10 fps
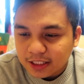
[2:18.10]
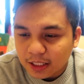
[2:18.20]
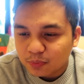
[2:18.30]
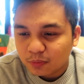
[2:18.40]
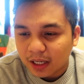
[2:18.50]

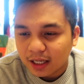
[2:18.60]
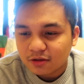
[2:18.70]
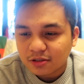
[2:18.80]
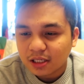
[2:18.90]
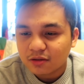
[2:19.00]
San po ba
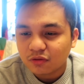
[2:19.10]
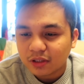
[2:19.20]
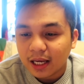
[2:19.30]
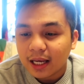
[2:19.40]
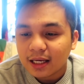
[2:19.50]
kayo sa
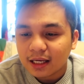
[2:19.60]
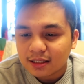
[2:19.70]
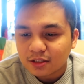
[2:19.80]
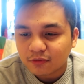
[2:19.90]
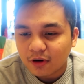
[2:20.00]
UK?
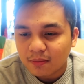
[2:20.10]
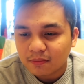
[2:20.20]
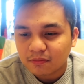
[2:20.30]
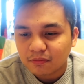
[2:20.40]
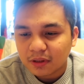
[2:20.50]
It's
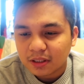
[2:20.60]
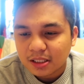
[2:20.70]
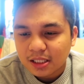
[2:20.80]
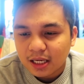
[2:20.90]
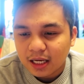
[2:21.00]
from
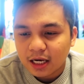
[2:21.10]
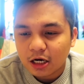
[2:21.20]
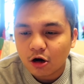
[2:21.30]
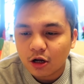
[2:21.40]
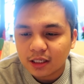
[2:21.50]

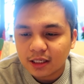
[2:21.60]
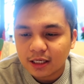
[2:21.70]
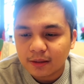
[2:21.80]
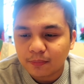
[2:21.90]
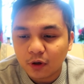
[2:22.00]
Heroni
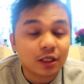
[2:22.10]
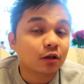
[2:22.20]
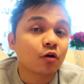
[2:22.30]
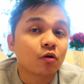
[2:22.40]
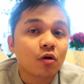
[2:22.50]

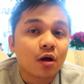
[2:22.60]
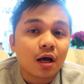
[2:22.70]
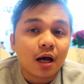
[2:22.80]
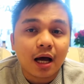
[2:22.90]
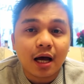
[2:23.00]
Hipolito.
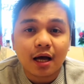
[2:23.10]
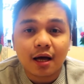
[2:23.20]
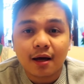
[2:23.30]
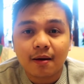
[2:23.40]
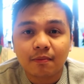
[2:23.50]

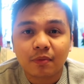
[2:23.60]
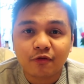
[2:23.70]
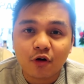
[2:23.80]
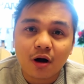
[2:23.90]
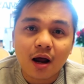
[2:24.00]
Um,
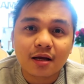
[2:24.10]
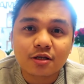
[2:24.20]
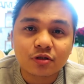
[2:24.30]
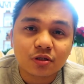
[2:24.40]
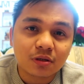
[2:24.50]
before, I
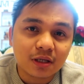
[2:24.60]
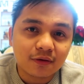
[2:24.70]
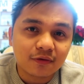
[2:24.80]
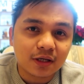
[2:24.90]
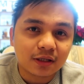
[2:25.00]
used to
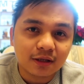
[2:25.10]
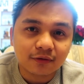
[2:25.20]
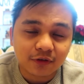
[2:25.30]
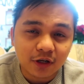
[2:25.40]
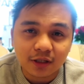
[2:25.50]
live in
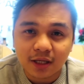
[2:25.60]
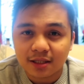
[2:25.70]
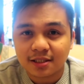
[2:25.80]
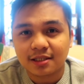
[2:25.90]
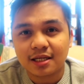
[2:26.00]
Guildford,
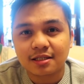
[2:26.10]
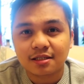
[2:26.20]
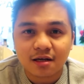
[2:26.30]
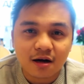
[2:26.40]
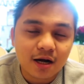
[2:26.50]
that's in
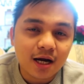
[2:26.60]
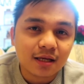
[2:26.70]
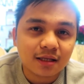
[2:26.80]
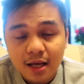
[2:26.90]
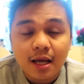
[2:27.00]
Surrey.
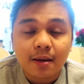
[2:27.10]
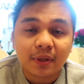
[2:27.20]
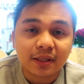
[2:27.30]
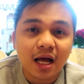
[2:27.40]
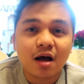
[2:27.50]

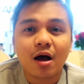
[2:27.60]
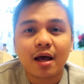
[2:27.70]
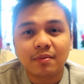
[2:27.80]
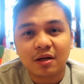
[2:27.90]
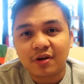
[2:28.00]
But now, I
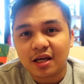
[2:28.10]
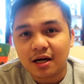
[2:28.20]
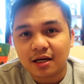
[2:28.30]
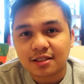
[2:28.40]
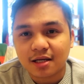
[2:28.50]
am living
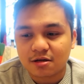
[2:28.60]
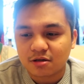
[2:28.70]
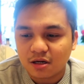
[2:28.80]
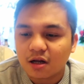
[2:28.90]
here in central